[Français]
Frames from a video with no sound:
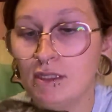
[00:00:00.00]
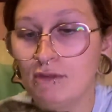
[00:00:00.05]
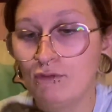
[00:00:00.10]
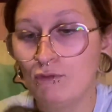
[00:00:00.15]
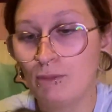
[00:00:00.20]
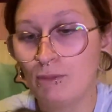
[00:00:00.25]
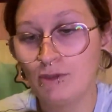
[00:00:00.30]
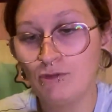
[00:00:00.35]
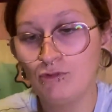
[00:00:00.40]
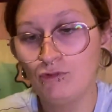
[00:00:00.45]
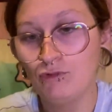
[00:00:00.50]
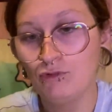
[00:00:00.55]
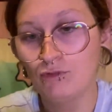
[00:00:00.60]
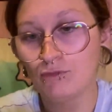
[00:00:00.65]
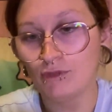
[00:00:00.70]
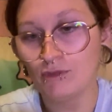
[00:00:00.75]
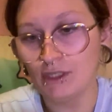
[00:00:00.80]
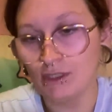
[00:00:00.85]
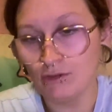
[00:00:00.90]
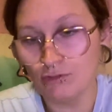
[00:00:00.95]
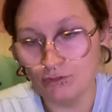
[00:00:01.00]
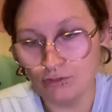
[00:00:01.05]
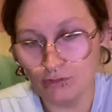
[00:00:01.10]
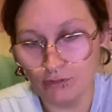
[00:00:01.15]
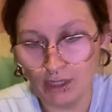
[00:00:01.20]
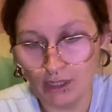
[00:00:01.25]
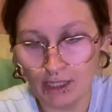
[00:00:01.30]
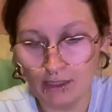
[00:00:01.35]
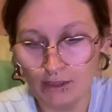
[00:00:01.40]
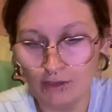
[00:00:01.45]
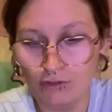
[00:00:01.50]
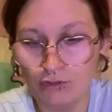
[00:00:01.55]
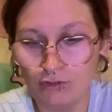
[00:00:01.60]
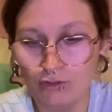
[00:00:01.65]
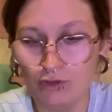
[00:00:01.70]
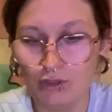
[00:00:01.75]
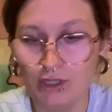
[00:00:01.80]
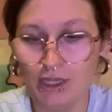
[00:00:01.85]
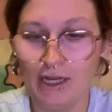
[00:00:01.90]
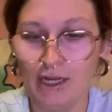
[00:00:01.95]
Qui veut pas tout se montrer du coup.
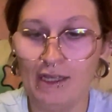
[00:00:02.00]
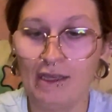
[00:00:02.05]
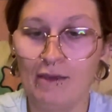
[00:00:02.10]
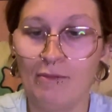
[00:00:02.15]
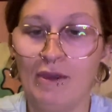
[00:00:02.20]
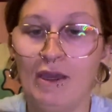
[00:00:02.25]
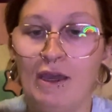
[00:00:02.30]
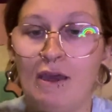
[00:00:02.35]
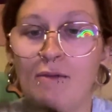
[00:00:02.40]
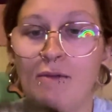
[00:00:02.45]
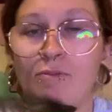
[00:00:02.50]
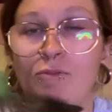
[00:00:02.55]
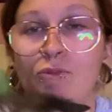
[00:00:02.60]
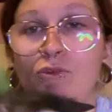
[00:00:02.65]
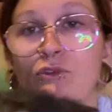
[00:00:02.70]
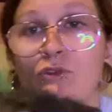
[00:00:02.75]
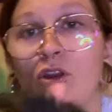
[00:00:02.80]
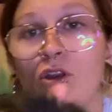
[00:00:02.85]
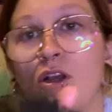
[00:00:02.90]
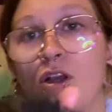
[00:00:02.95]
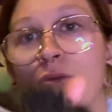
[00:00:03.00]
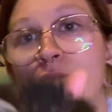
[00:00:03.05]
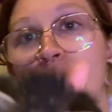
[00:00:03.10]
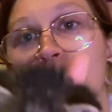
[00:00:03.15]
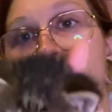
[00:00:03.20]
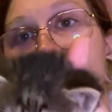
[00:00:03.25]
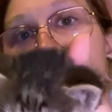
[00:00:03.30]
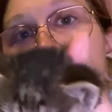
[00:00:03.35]
Ernesto, regarde la caméra, montre-leur comme t'es